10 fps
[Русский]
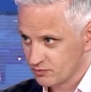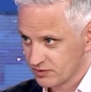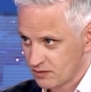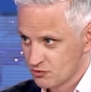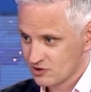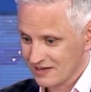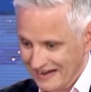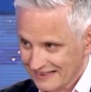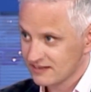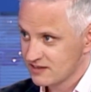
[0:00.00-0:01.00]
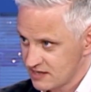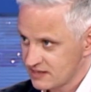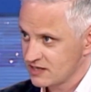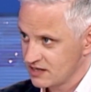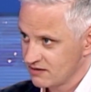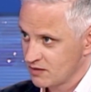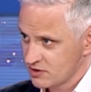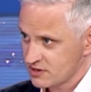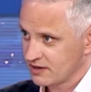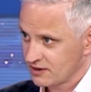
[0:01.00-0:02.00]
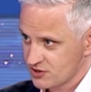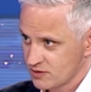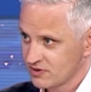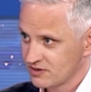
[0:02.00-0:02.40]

Потому, потому что, что это незатейливая мысль, она должна Мне